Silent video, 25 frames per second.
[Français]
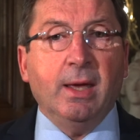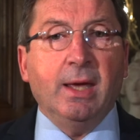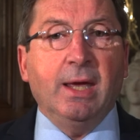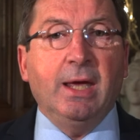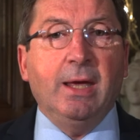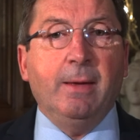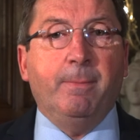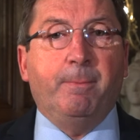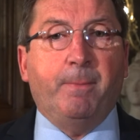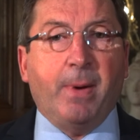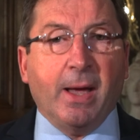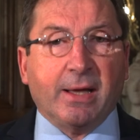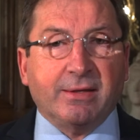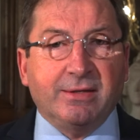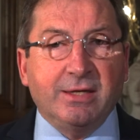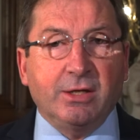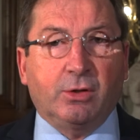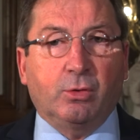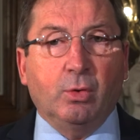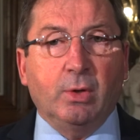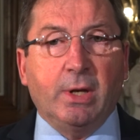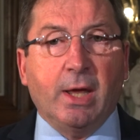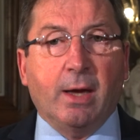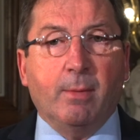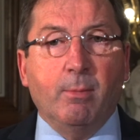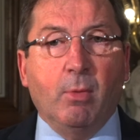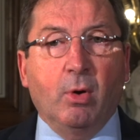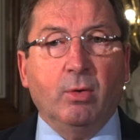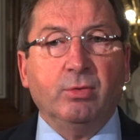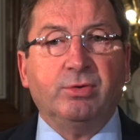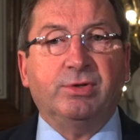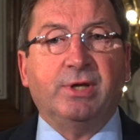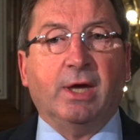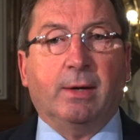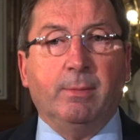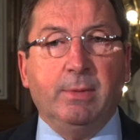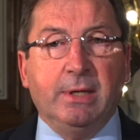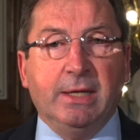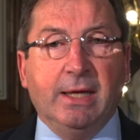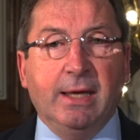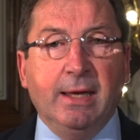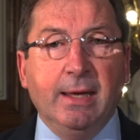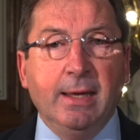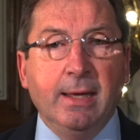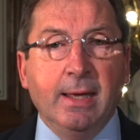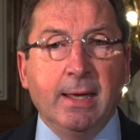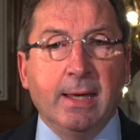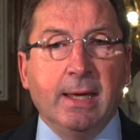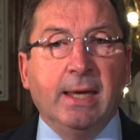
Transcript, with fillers: est particulièrement terminé